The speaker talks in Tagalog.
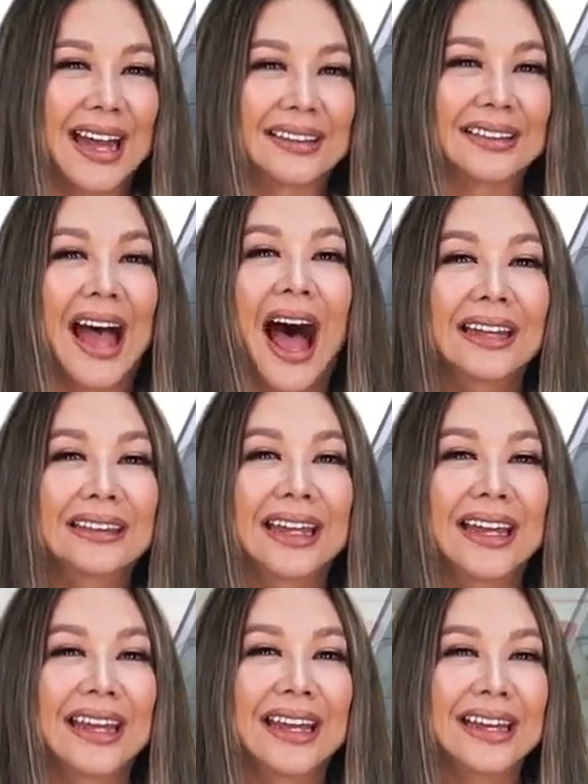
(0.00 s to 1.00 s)
ng
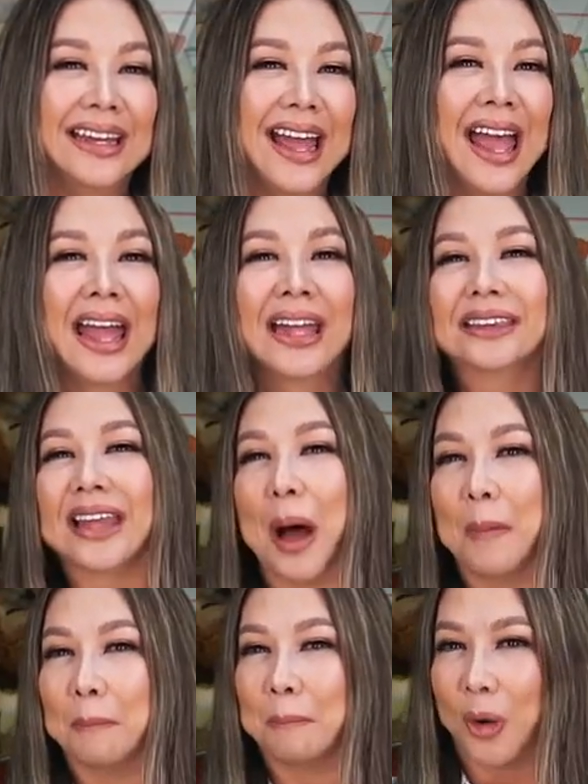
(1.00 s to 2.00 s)
dating
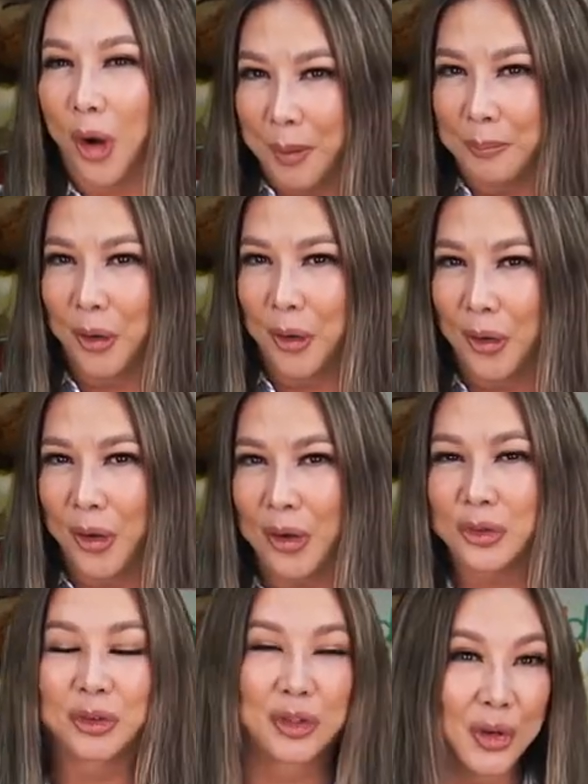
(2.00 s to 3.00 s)

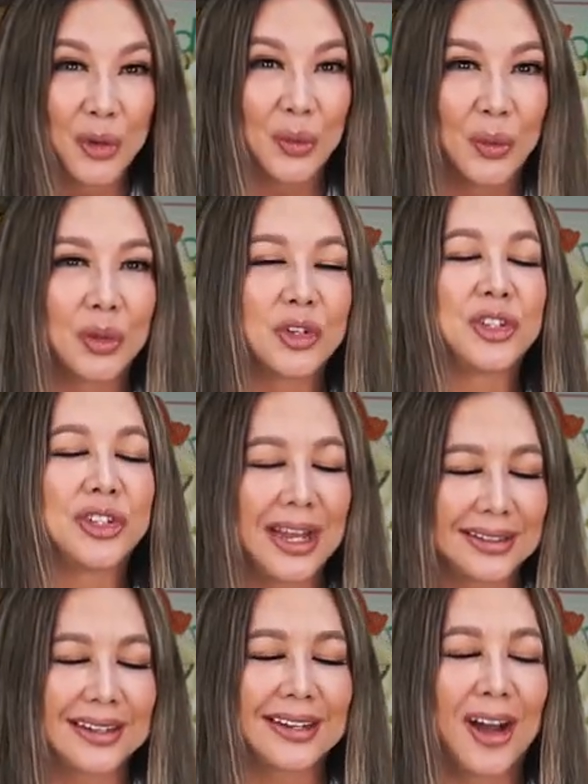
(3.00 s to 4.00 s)
Tambobong 2
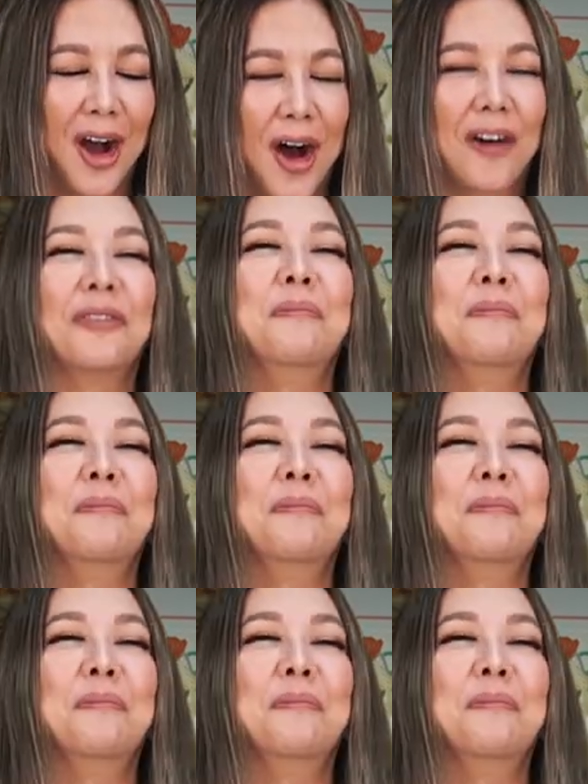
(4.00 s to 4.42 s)
City of